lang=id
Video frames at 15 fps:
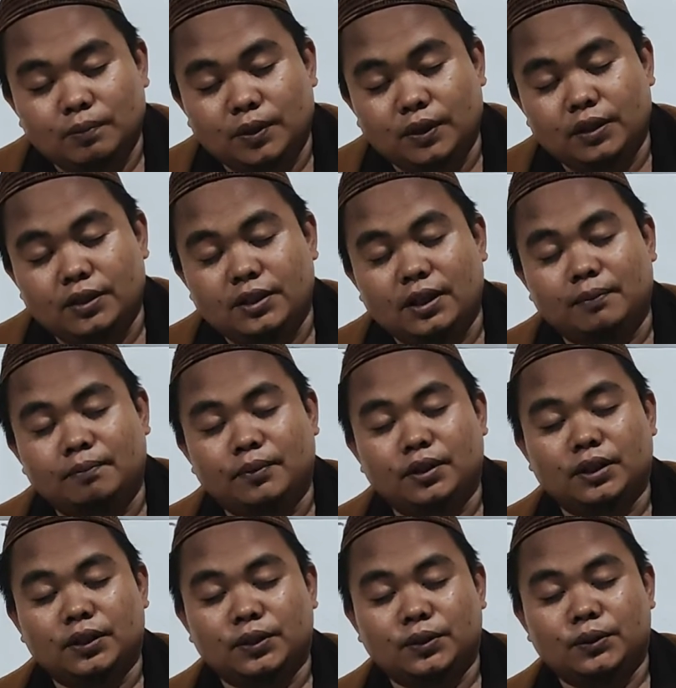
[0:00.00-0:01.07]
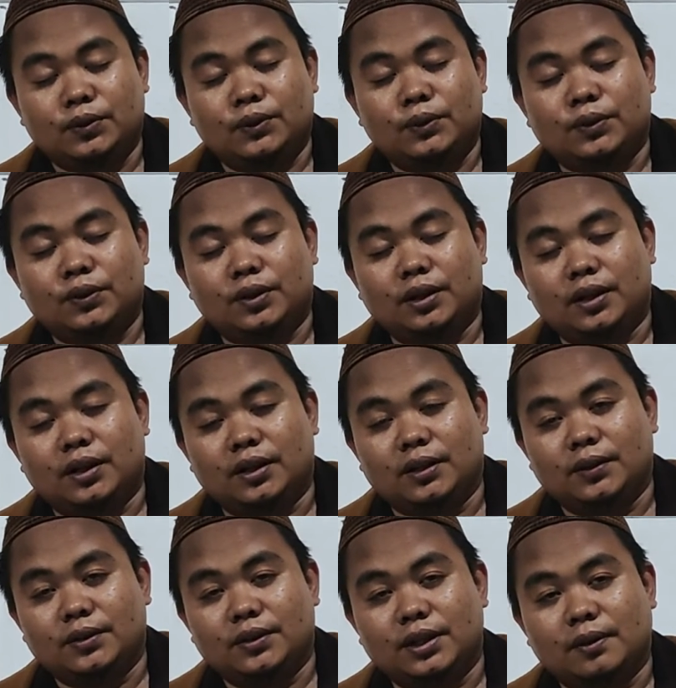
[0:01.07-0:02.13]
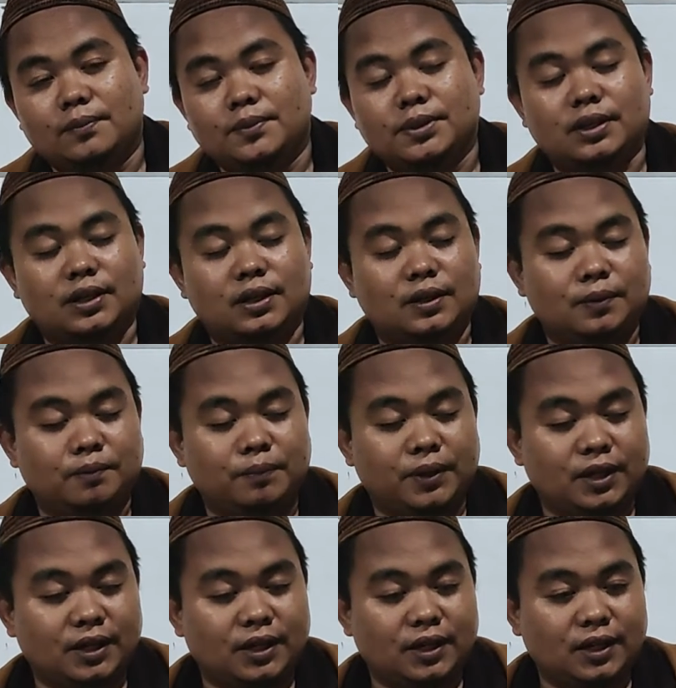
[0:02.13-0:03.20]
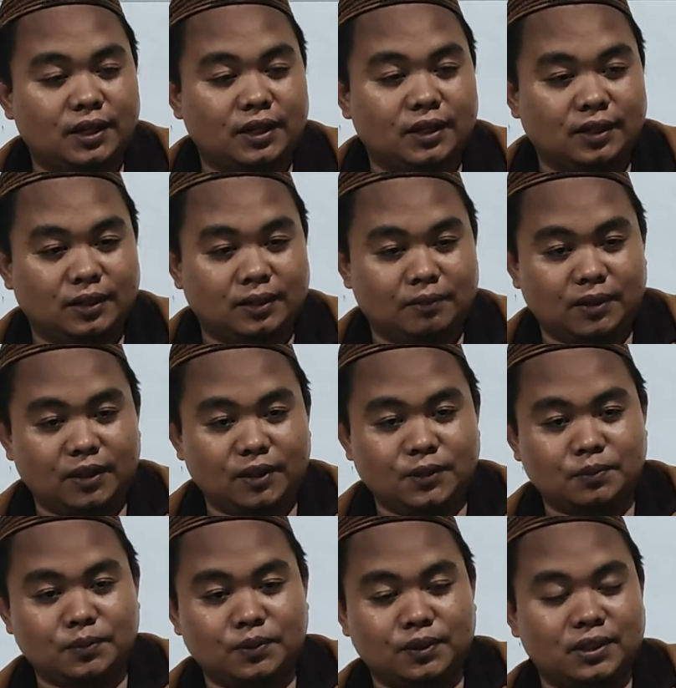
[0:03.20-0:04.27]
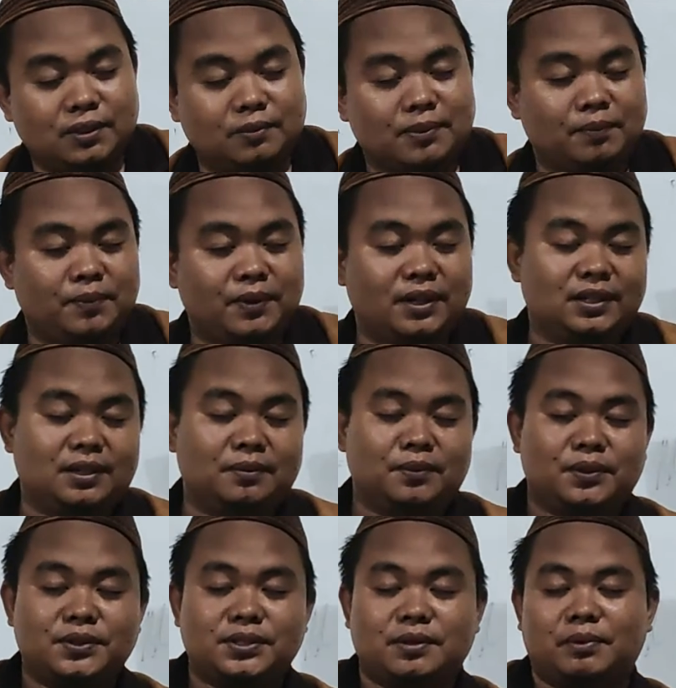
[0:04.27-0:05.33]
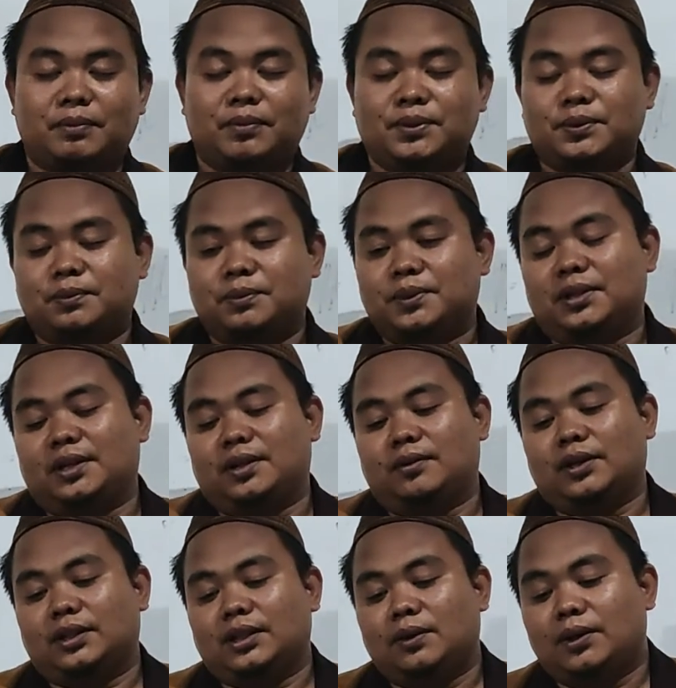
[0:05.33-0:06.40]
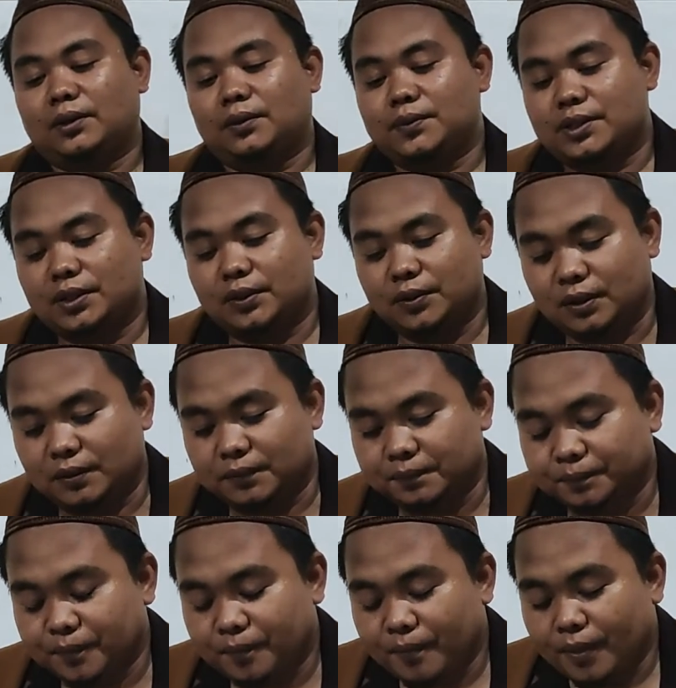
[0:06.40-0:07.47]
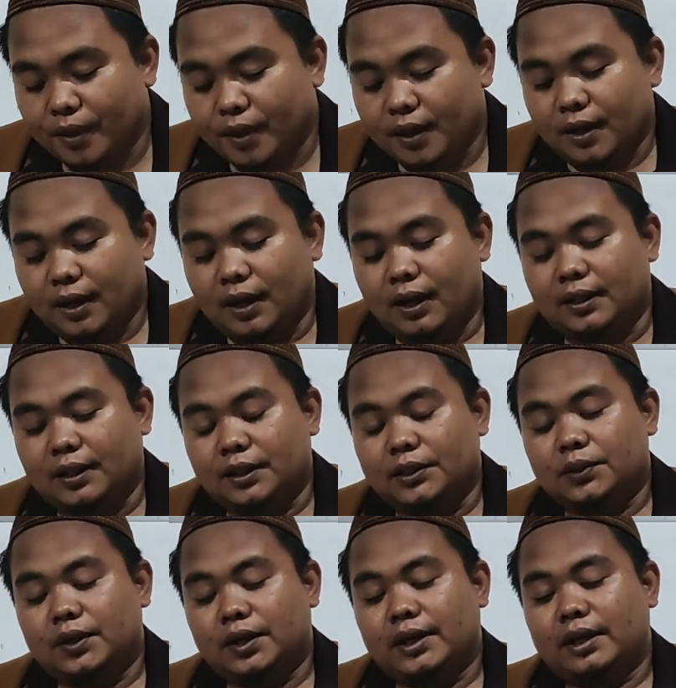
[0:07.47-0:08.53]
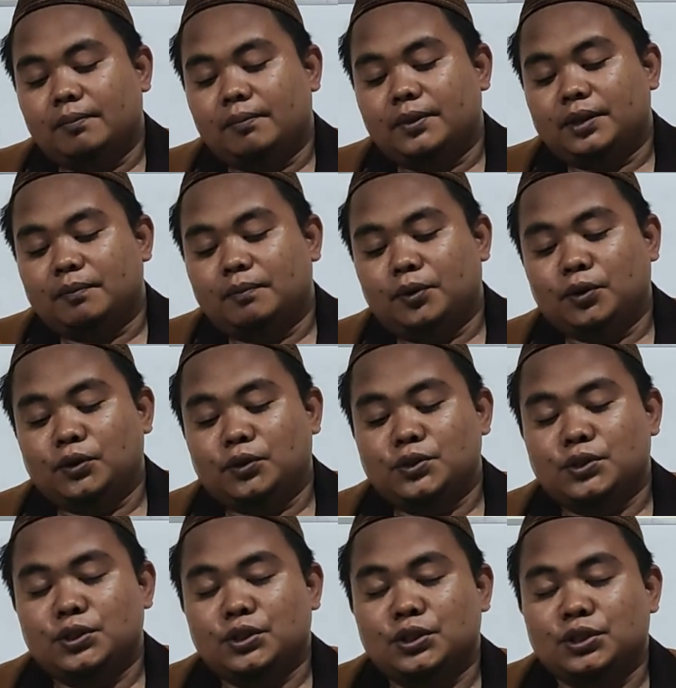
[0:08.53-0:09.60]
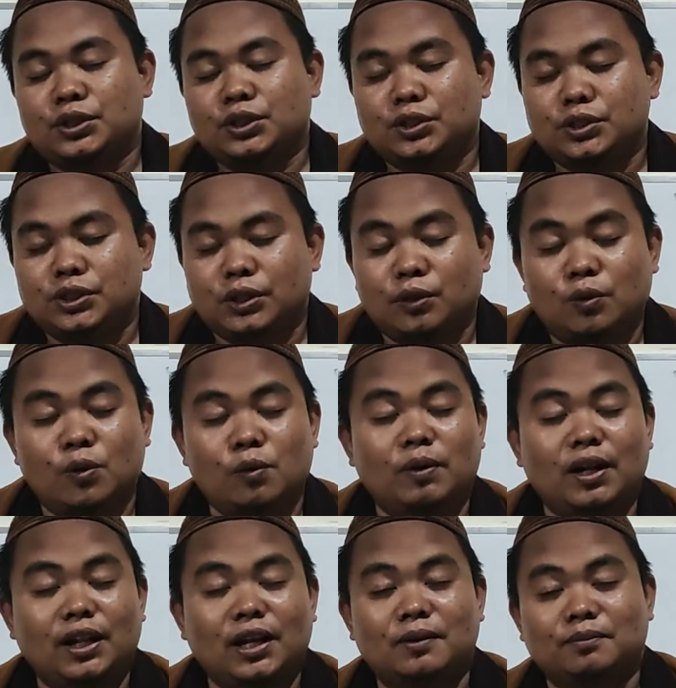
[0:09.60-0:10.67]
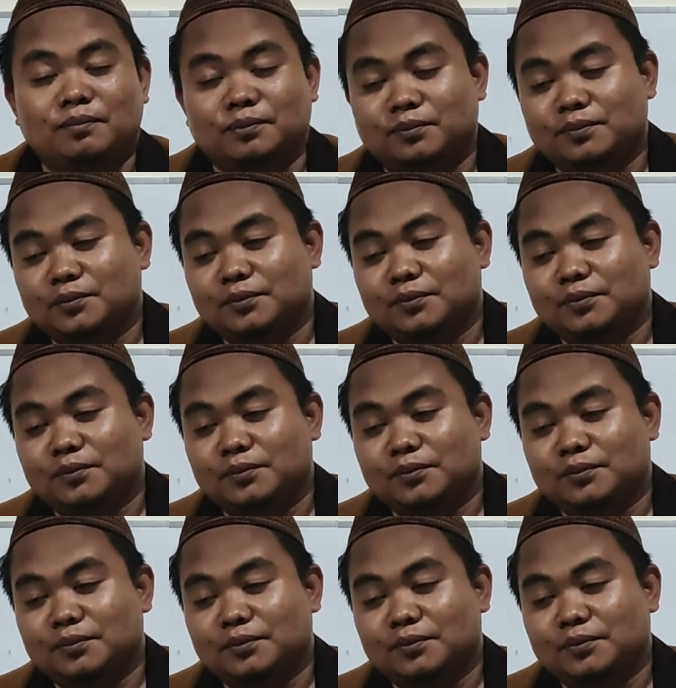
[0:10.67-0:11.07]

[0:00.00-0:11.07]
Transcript: berarti jam tilu atau jam setengah opat eh nama dah subuhnya jam opatnya bukan sampai subuh lah waktu waktu sahur ada juga yang menyebut seluruh malam